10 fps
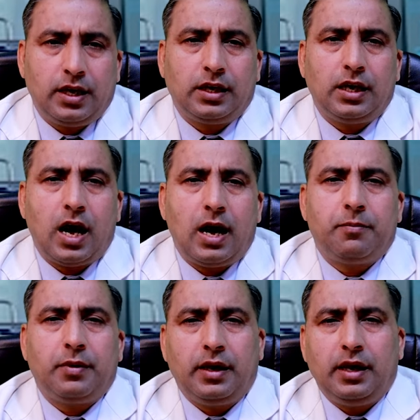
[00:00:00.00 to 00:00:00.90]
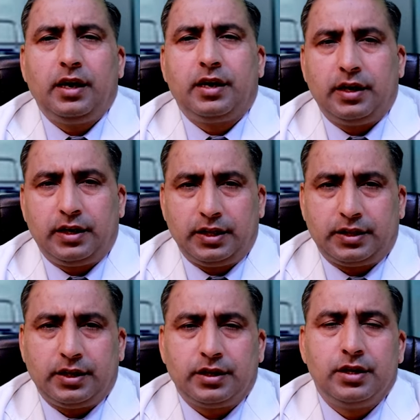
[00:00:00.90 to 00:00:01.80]
है कि आप एक घंटे
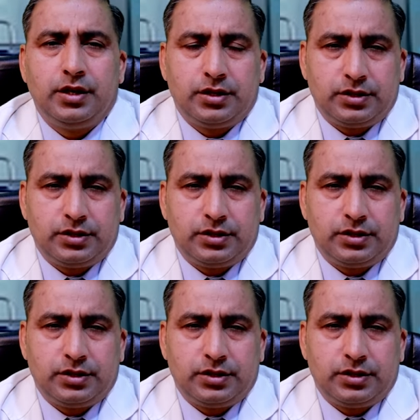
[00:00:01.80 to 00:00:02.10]
तक